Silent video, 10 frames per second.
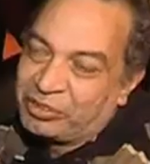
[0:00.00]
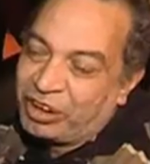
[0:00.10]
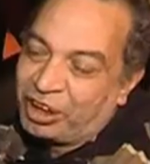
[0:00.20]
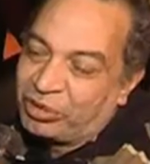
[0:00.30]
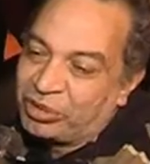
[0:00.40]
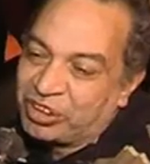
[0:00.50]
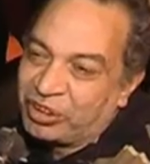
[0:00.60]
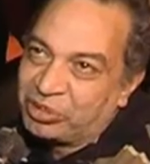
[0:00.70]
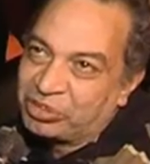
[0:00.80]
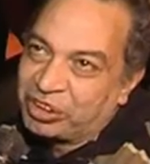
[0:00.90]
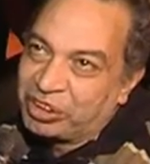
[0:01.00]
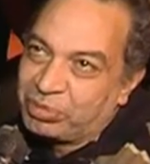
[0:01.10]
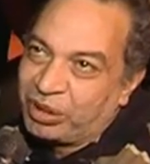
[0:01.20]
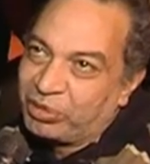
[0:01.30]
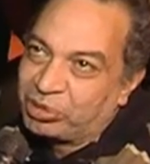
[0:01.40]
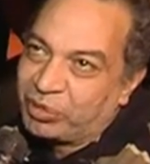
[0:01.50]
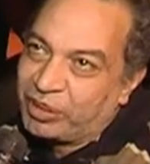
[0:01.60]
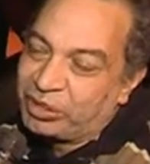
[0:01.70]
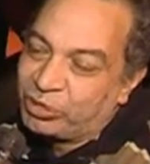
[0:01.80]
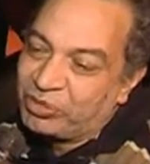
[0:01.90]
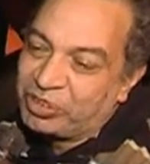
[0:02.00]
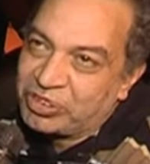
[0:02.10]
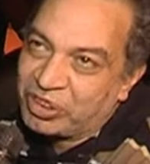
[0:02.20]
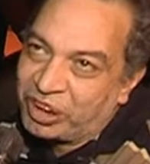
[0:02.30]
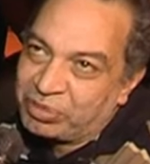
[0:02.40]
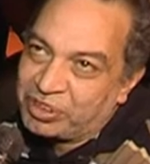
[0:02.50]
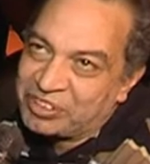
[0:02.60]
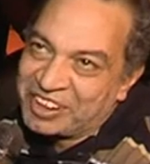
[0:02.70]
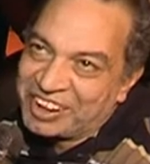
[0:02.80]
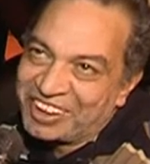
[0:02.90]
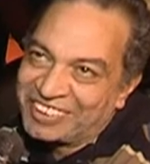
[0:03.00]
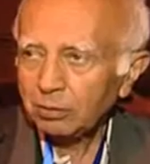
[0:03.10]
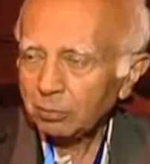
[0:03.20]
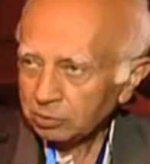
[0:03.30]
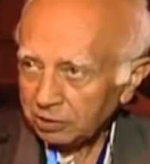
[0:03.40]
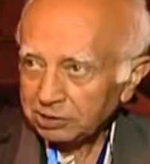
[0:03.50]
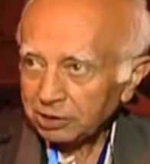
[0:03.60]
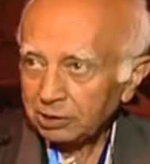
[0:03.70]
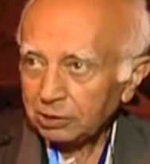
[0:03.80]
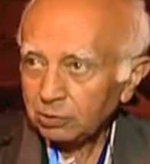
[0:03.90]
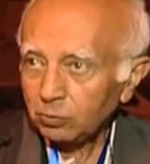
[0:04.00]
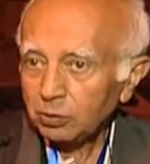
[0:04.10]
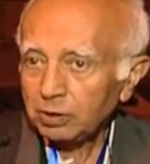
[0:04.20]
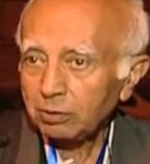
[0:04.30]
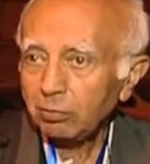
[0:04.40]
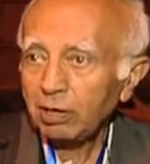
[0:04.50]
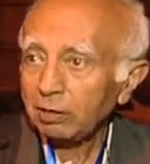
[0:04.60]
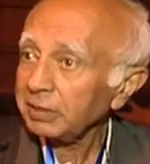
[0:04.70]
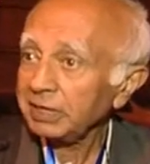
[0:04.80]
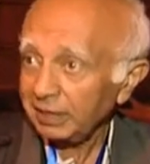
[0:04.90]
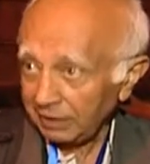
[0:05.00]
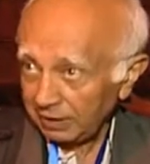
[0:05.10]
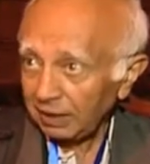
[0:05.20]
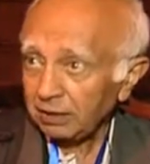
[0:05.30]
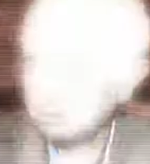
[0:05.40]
لها كل سنه وانت طيبه واتمنى تكون في ازدهار باذن الله منتشره وبرامجها ناجحه